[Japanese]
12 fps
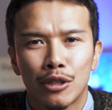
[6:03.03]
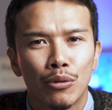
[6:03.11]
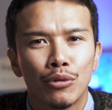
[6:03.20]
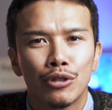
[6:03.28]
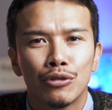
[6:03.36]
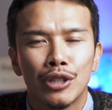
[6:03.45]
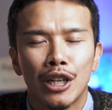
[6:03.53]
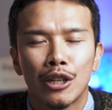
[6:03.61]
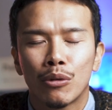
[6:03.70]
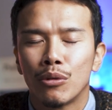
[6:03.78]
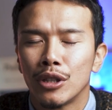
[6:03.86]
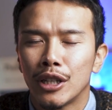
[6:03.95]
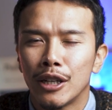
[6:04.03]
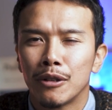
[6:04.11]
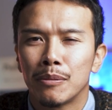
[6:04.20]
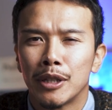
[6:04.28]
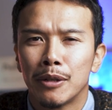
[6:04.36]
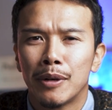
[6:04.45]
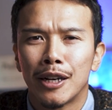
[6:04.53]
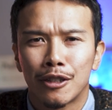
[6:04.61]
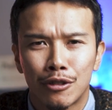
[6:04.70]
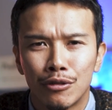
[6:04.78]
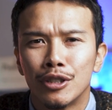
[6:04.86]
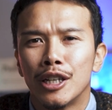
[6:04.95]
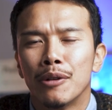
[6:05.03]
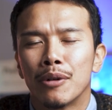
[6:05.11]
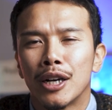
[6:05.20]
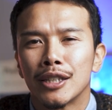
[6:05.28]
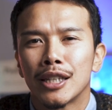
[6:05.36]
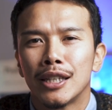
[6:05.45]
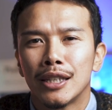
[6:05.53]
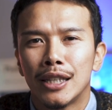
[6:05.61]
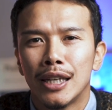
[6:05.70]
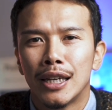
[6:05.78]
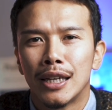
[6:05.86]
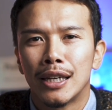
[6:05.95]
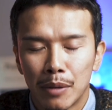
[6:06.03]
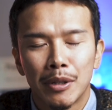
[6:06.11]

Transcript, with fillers: 操縦や飛行になれるまでは訓練を重ねて、